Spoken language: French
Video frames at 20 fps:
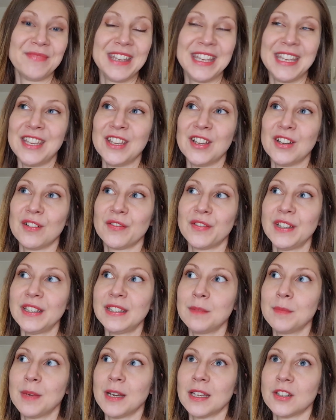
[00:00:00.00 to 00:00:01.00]
Et en
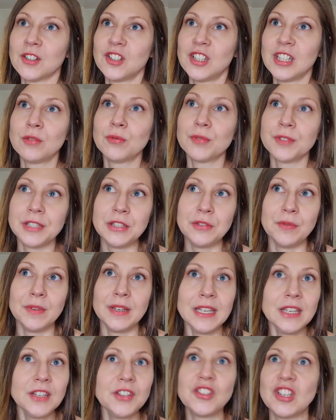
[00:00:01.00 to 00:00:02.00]
fait, eh ben, j'ai
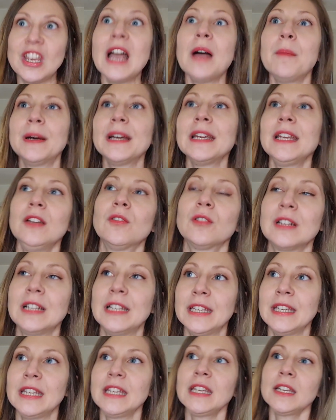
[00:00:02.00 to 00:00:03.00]
continué, j'ai appris
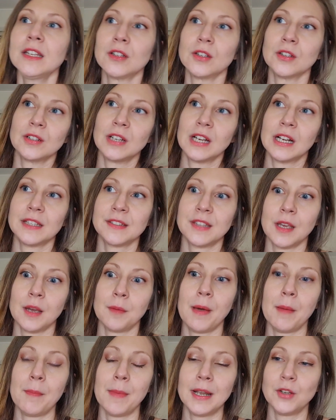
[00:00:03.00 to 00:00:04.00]
l'anglais euh, grâce à
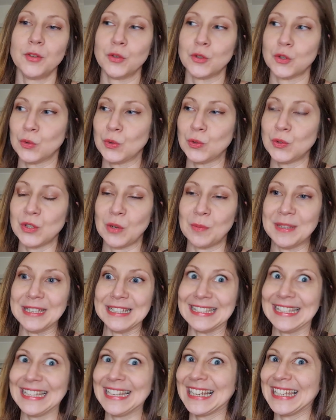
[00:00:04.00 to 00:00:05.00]
pas mal de choses, comme
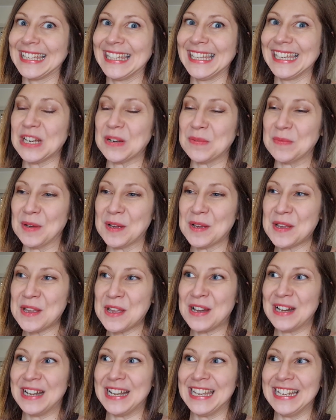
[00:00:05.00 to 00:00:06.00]
des séries, comme euh,
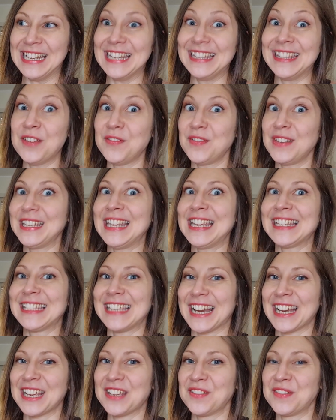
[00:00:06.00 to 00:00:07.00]
les, DVD
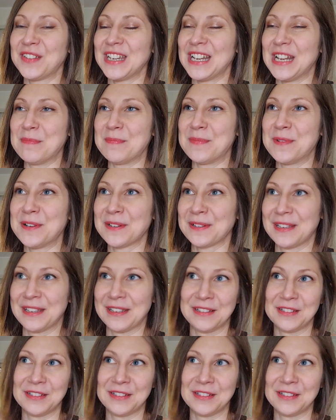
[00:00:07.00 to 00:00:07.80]
qui arrivaient à l'époque.